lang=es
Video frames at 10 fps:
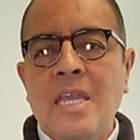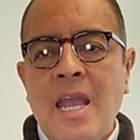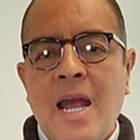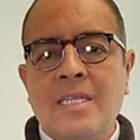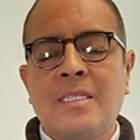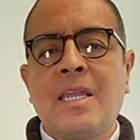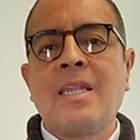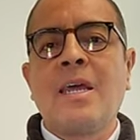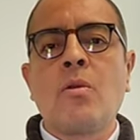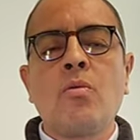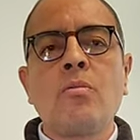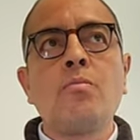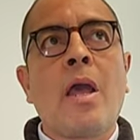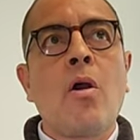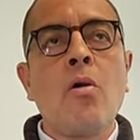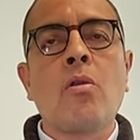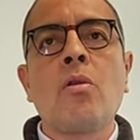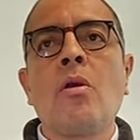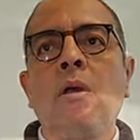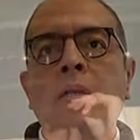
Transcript: y tener un mejor